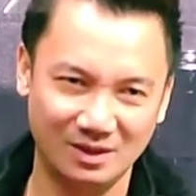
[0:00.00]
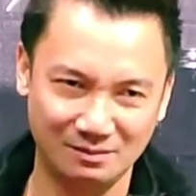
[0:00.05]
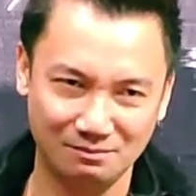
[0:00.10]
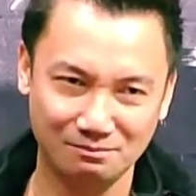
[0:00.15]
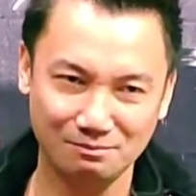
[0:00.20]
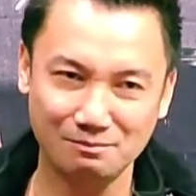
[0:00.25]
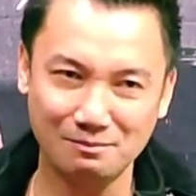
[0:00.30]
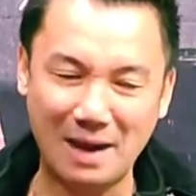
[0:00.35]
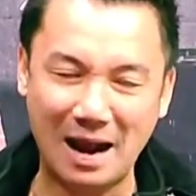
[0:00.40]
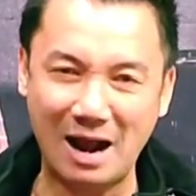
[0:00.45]

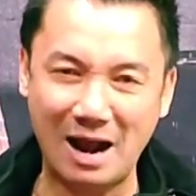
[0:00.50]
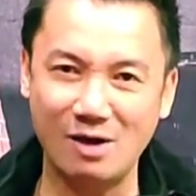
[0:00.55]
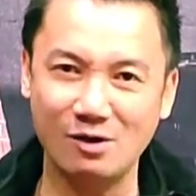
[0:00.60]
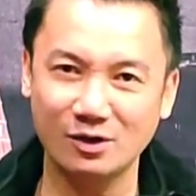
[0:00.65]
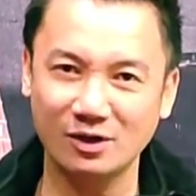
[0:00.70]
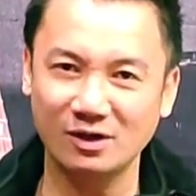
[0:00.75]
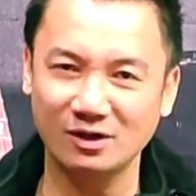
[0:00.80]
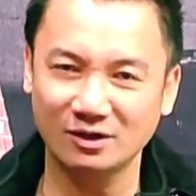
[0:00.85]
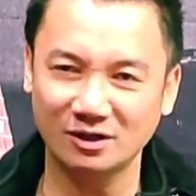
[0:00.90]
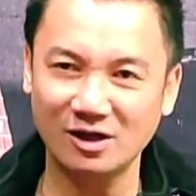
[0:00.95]
bào
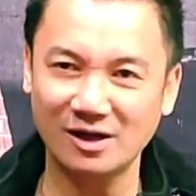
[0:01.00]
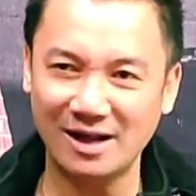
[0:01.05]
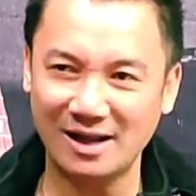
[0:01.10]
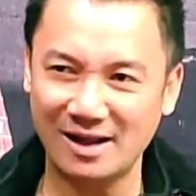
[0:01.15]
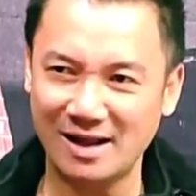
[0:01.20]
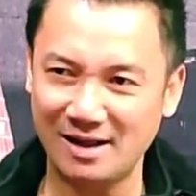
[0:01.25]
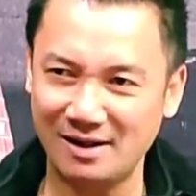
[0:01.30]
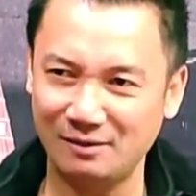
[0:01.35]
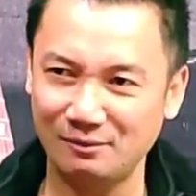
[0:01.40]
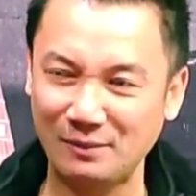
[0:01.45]
tức
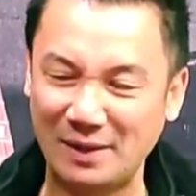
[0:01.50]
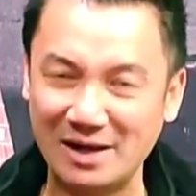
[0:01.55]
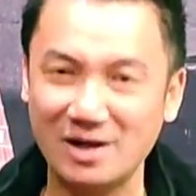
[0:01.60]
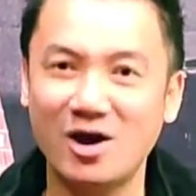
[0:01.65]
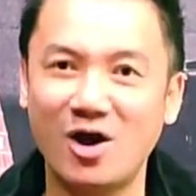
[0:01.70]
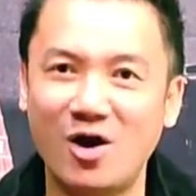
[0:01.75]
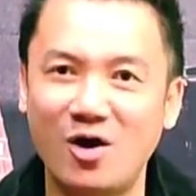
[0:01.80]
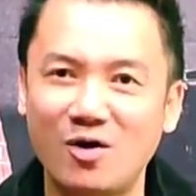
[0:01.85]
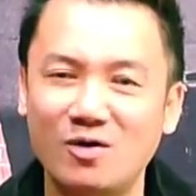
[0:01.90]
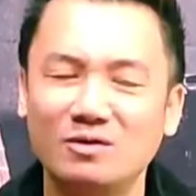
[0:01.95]
là biện
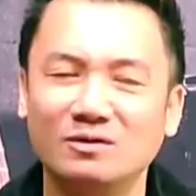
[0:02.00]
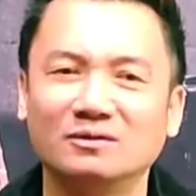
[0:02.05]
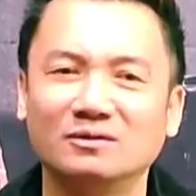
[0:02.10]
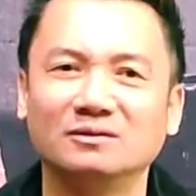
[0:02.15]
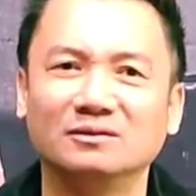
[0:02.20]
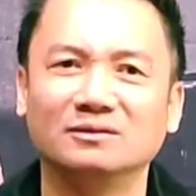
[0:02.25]
hộ